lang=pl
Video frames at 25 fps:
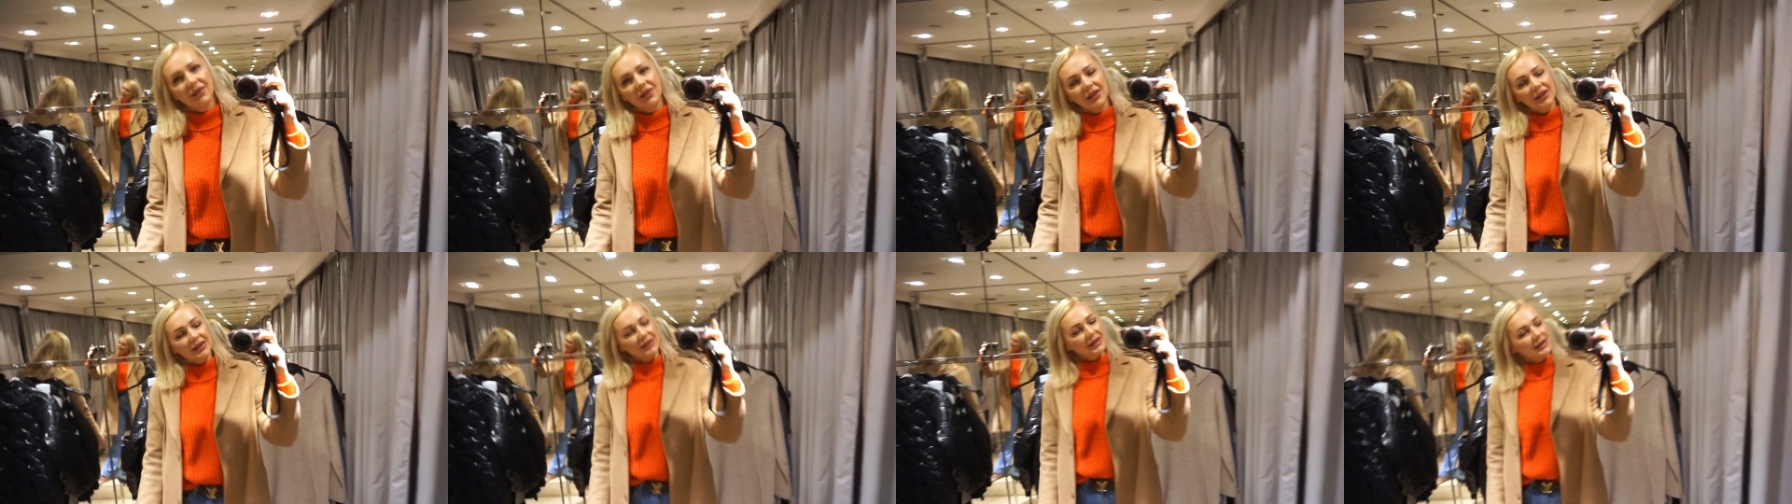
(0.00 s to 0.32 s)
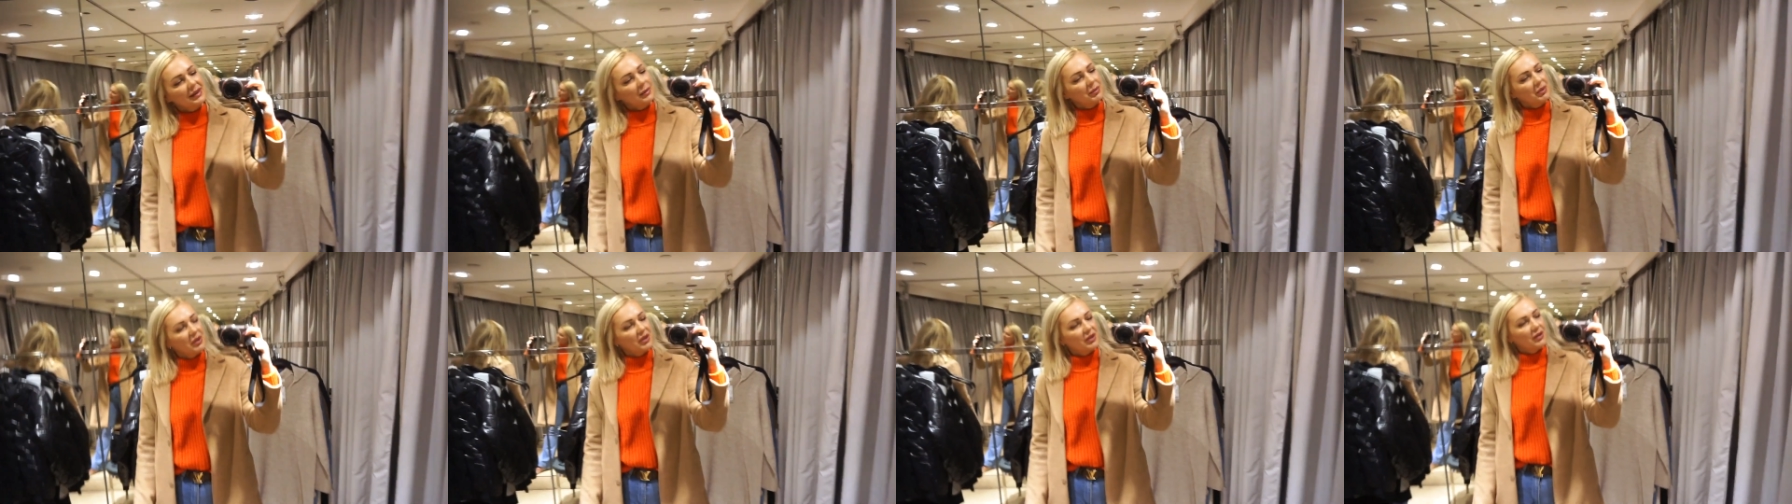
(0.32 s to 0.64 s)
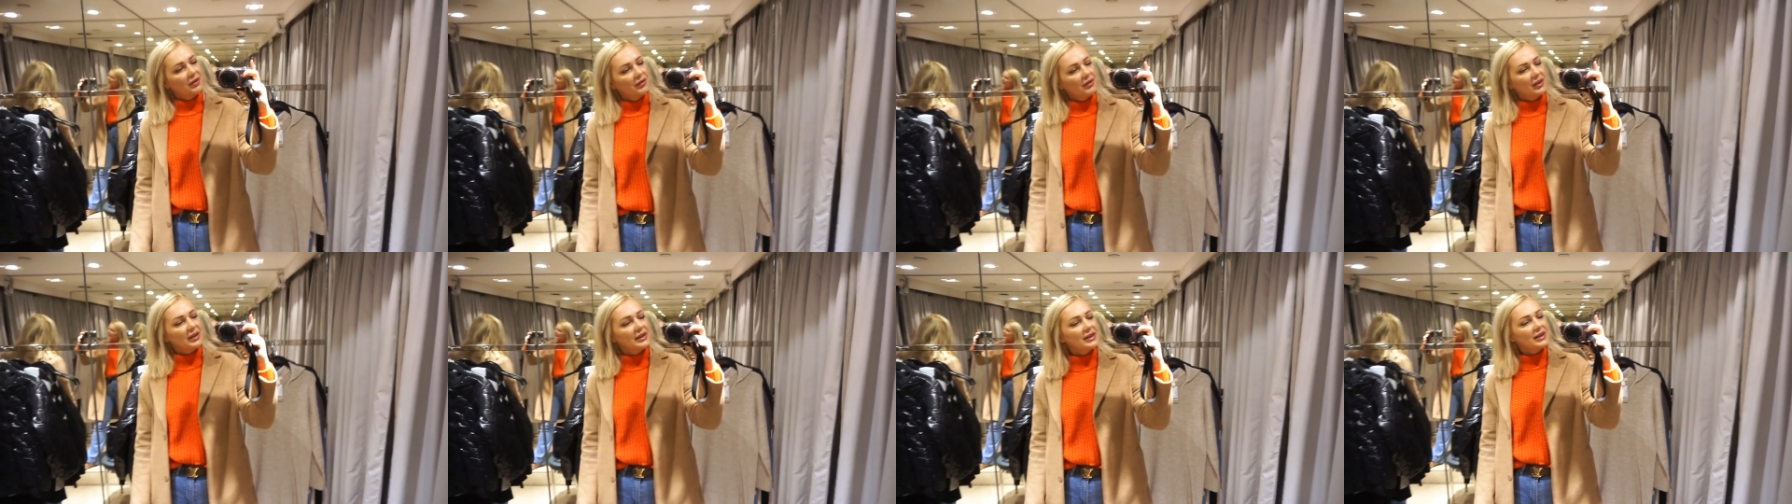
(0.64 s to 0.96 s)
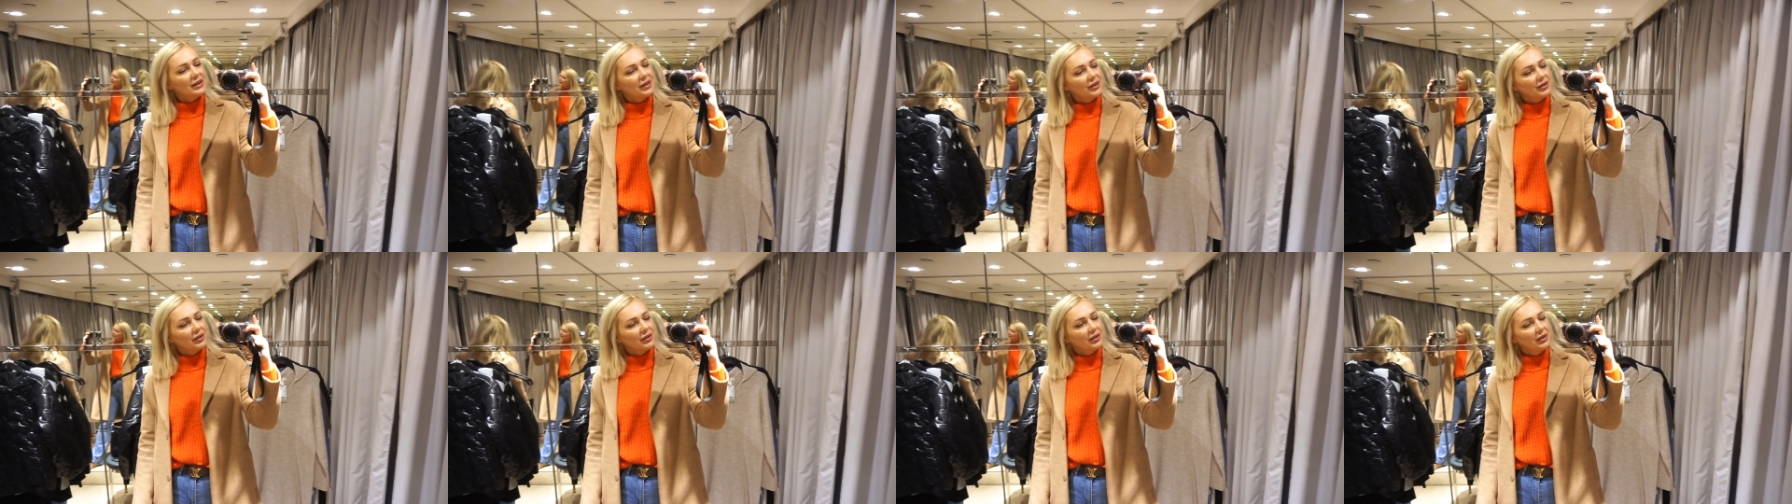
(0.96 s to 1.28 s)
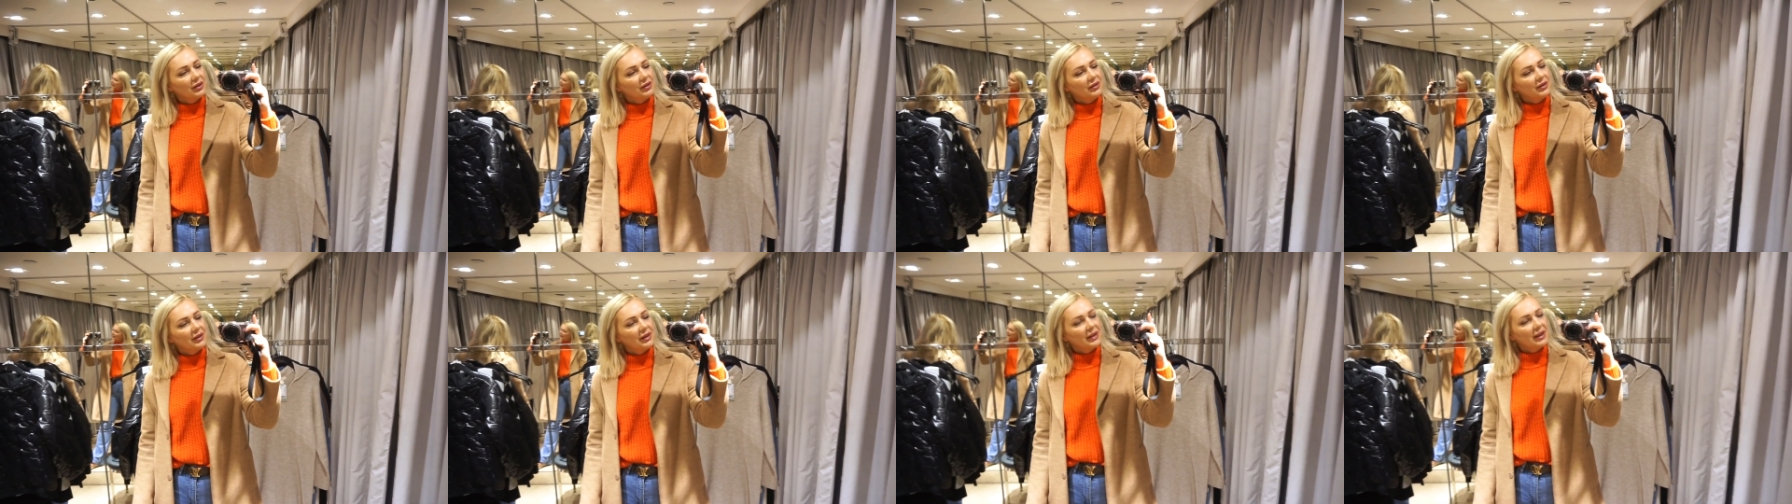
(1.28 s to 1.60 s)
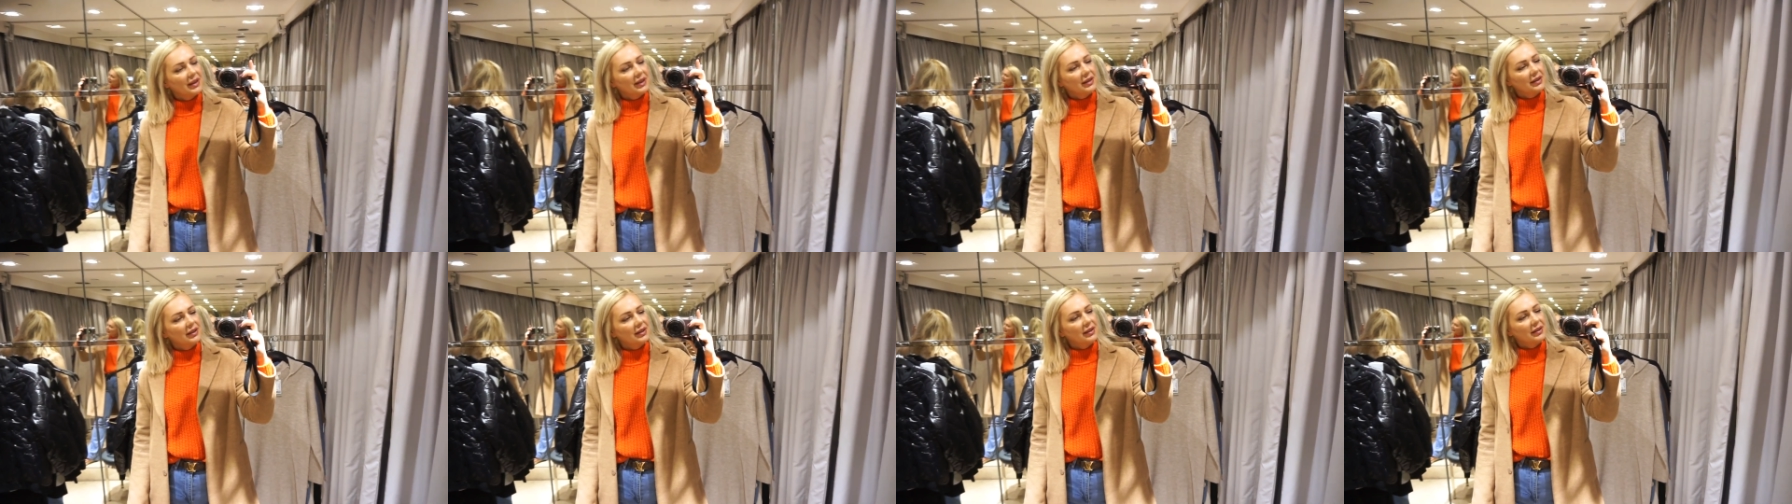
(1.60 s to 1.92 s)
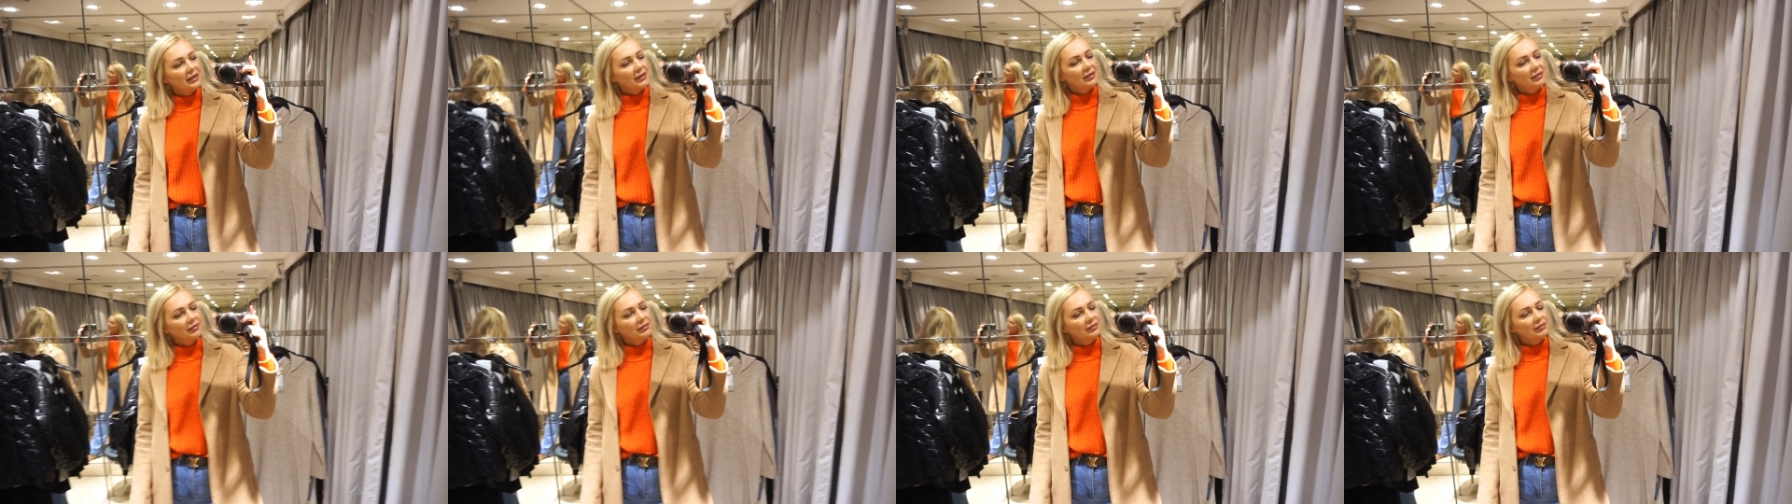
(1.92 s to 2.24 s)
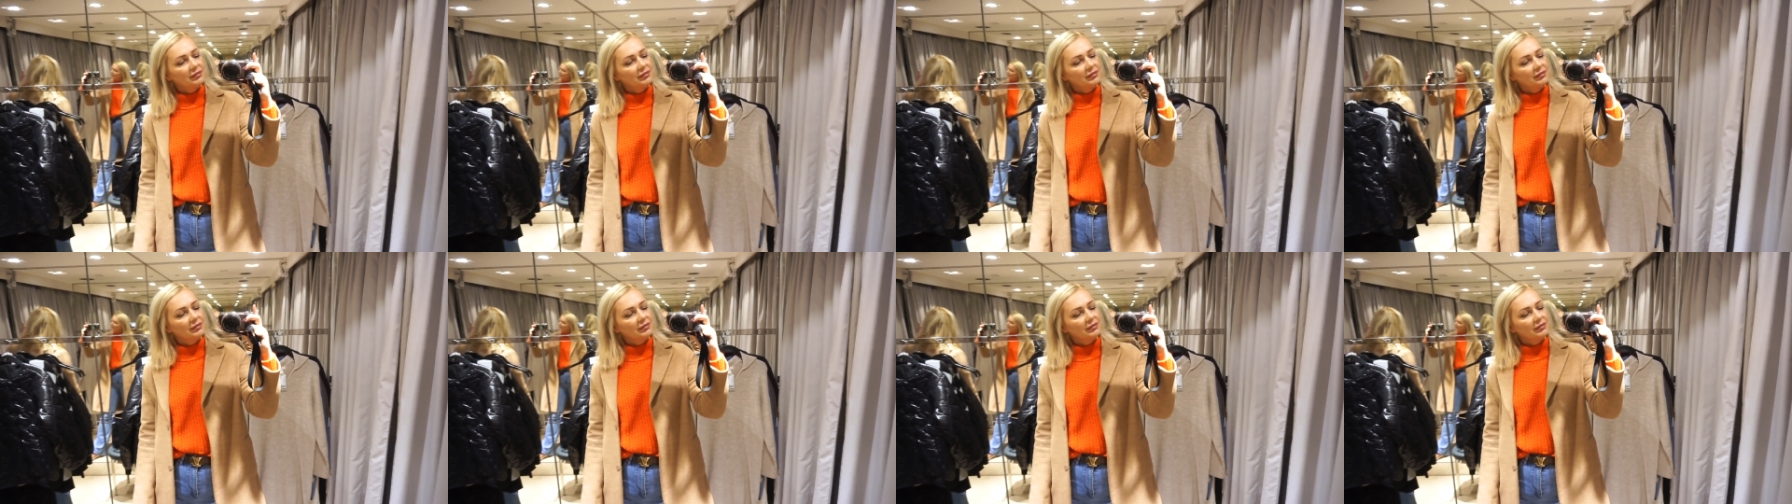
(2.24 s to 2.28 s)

Więc zapraszam Was do oglądania.